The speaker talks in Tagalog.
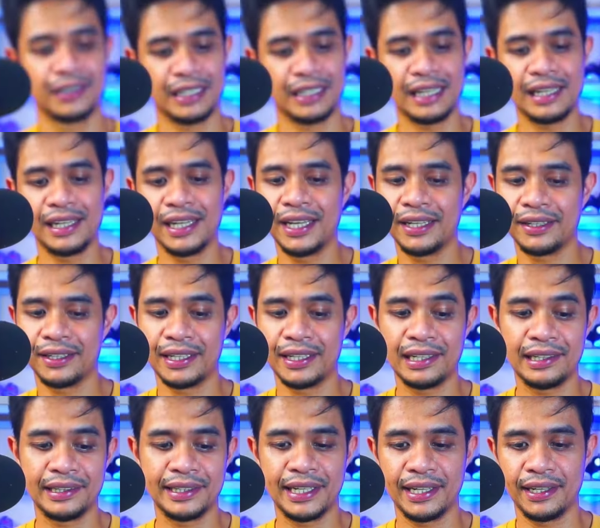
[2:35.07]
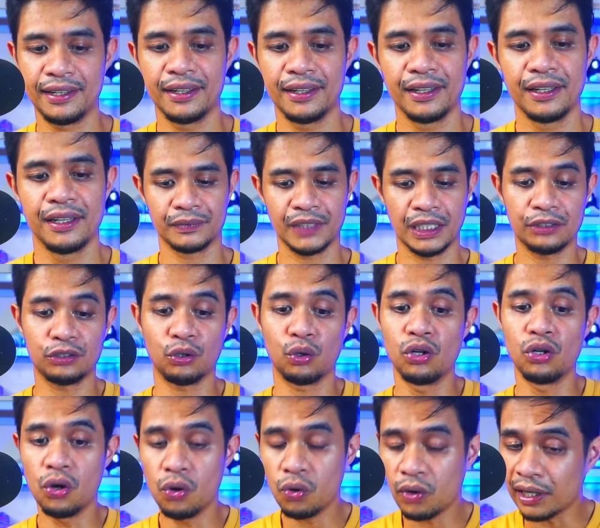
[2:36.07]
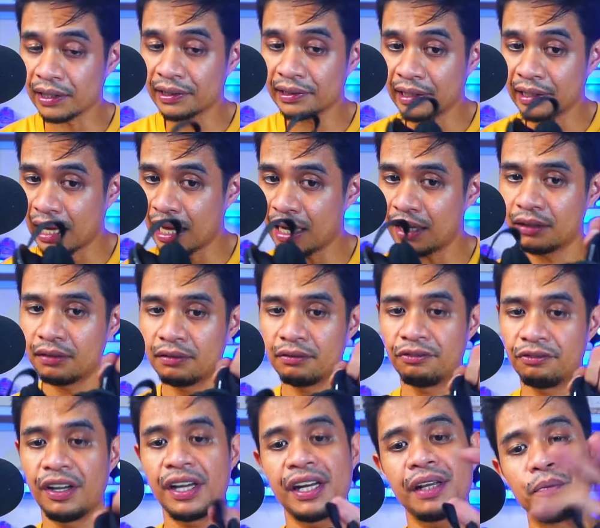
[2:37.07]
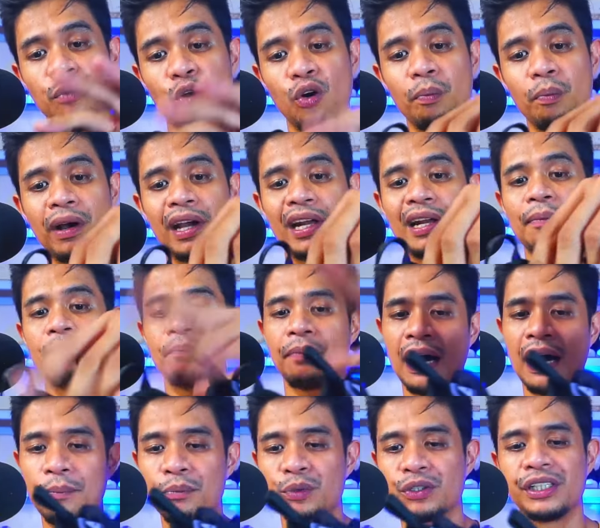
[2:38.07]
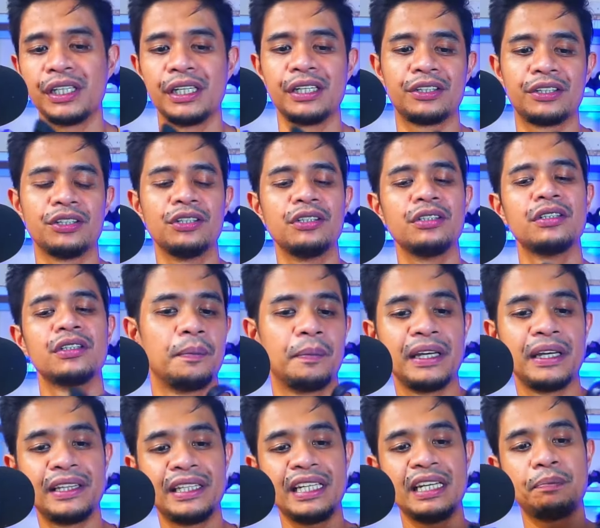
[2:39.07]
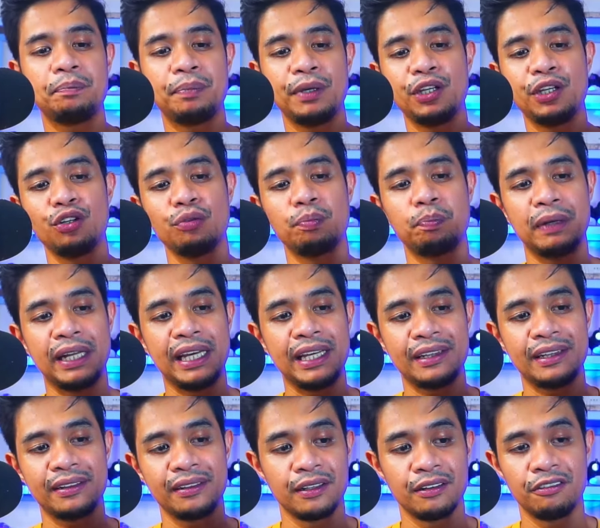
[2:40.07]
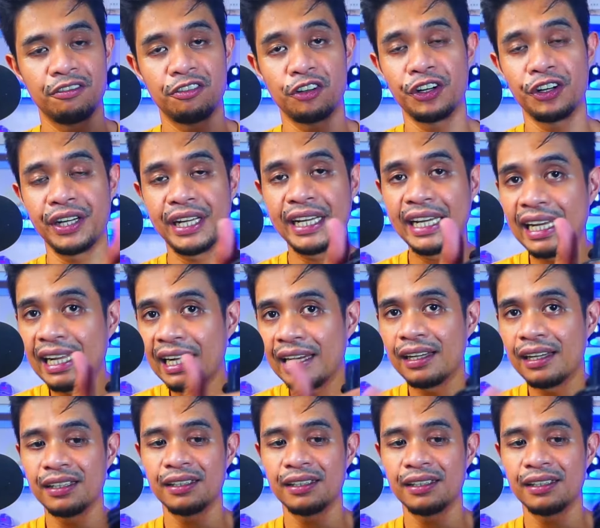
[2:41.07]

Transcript: Galing, galing. So low cut nga, very mobile ang paa mo dito. May TPU plate for heel